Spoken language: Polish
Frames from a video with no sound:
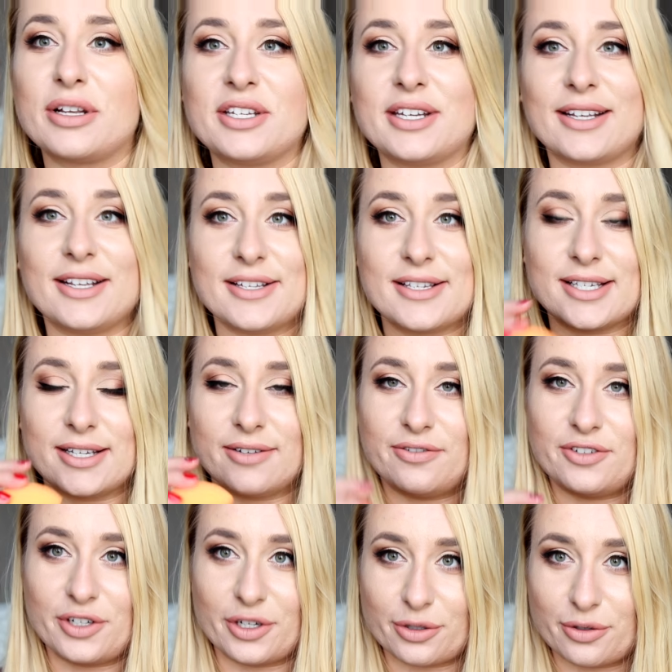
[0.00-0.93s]
będzie jakiś
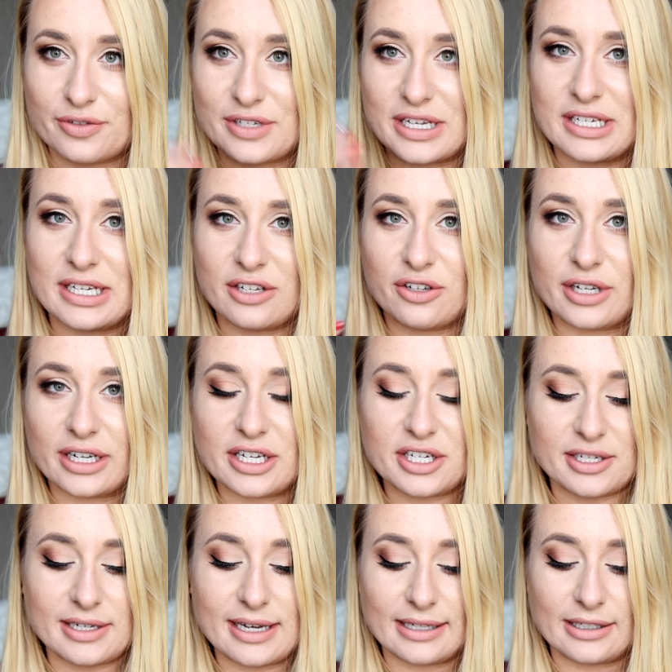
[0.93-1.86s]
syf w środku, w sensie no
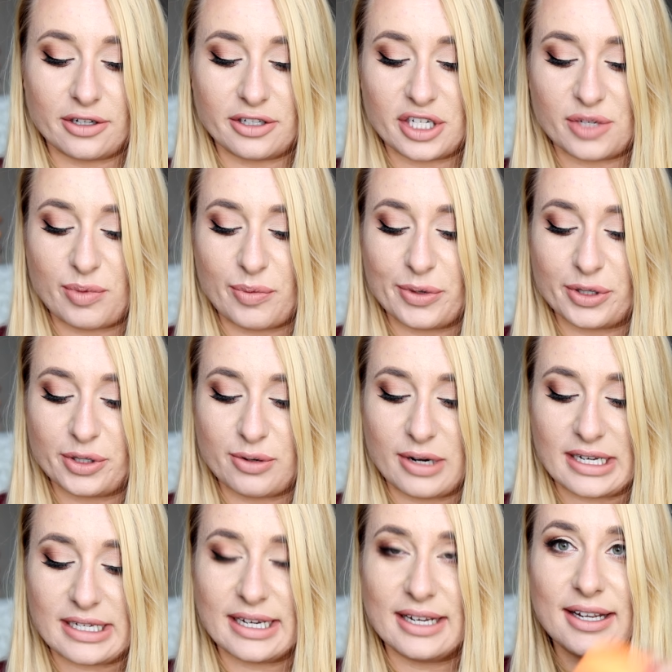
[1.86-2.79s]
jakieś ślady chociaż po
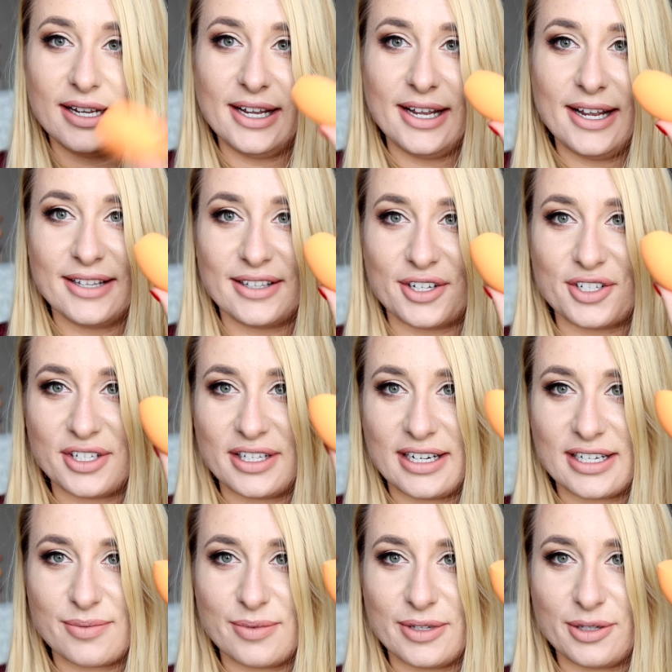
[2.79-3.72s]
podkładzie. Także
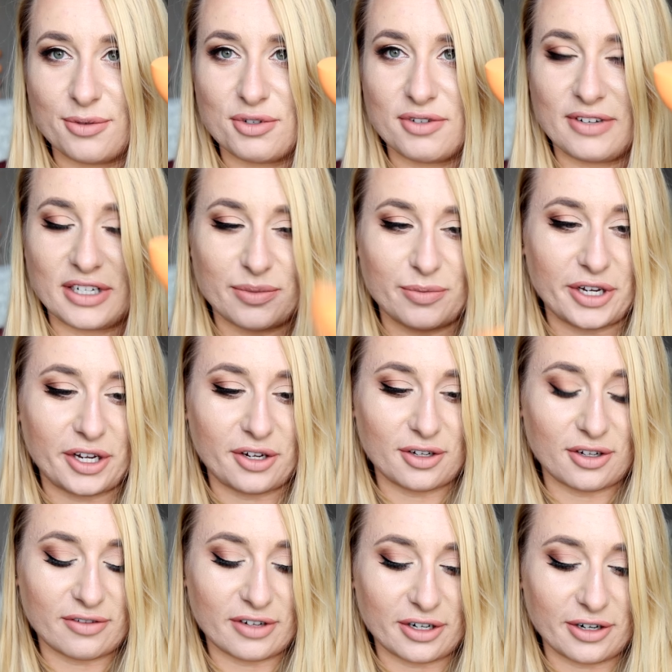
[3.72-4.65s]
teraz będę używać
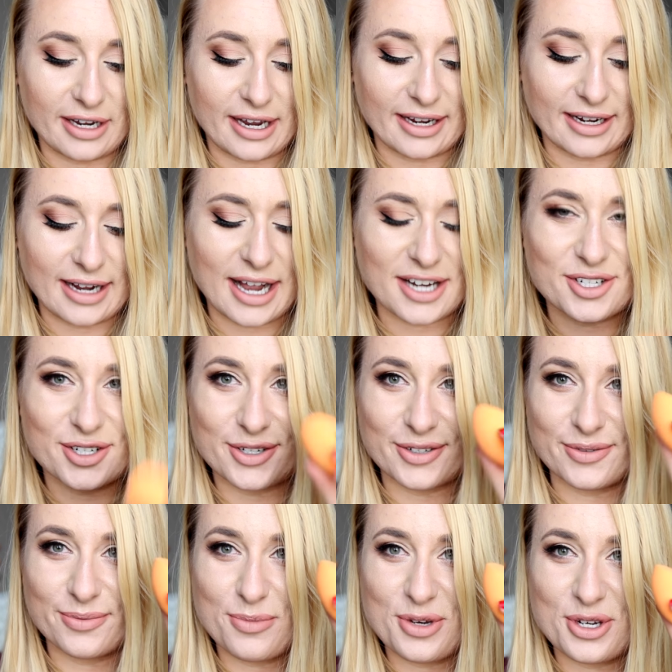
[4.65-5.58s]
mojego nowego jajka.
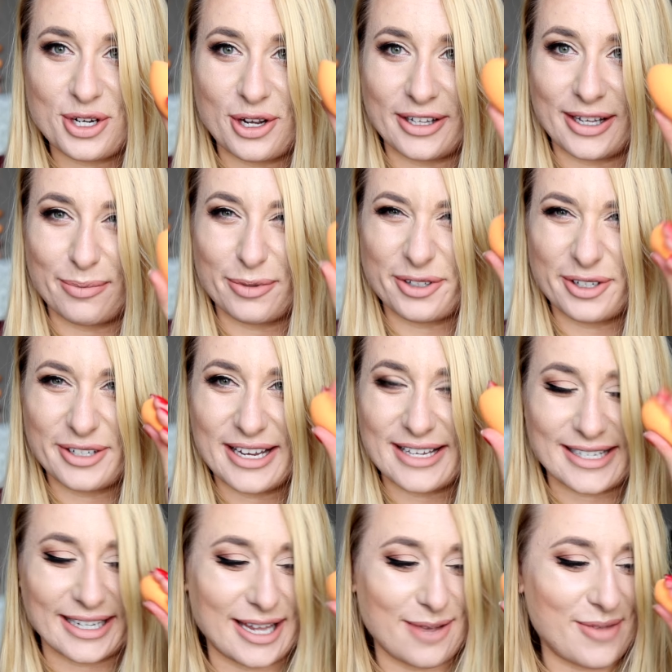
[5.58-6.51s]
Aż mi szkoda, bo to nie
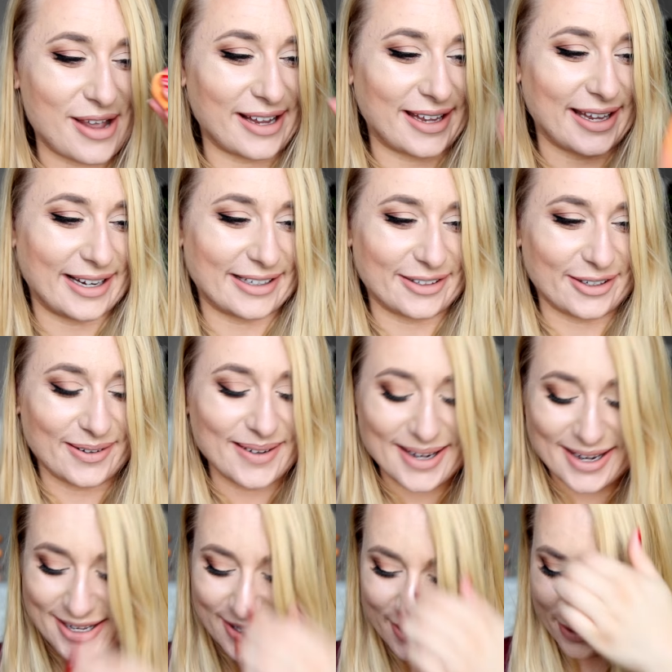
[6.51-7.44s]
jest takie miękkie jak to
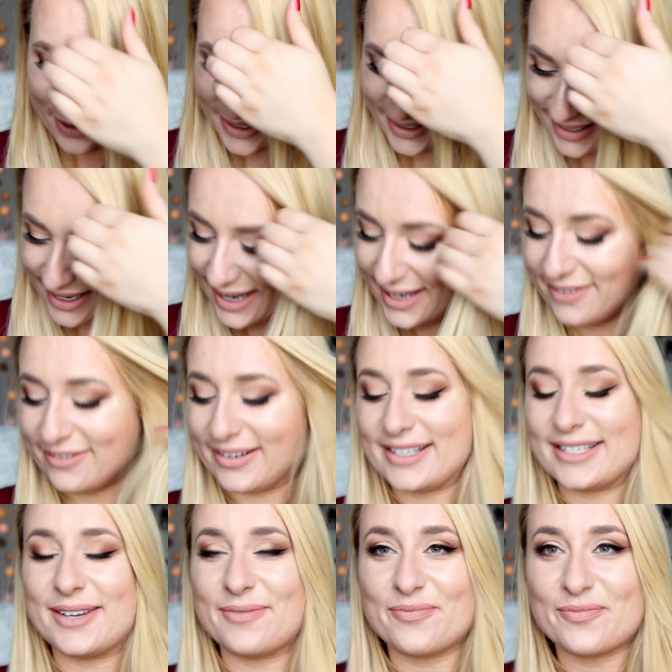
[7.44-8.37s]
zużyte, ale
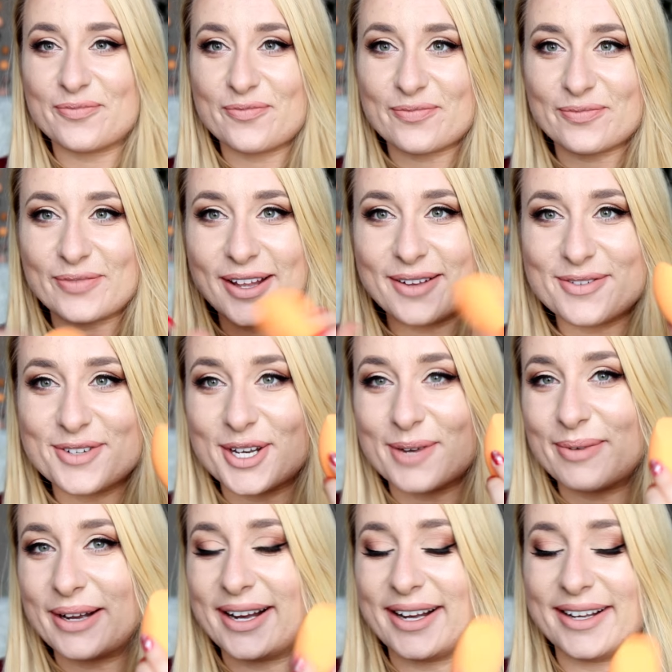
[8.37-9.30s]
wiecie,
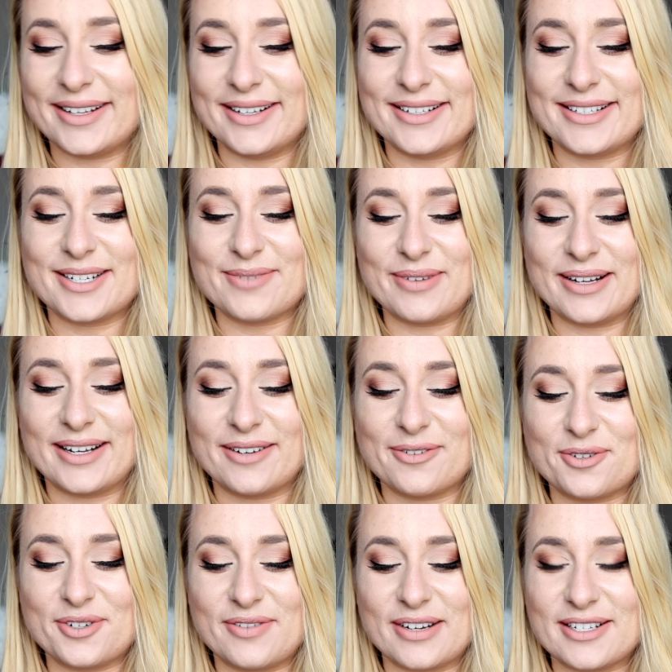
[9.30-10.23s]
trzeba, e, trzeba
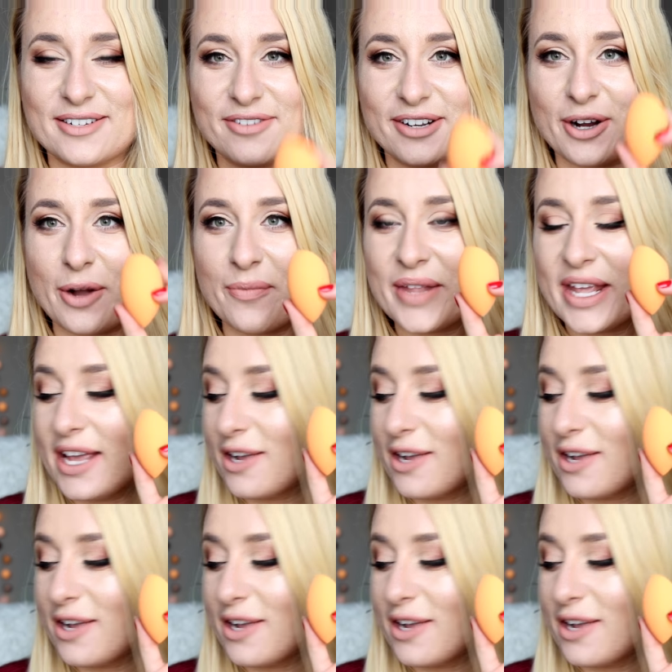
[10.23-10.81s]
używać nowego.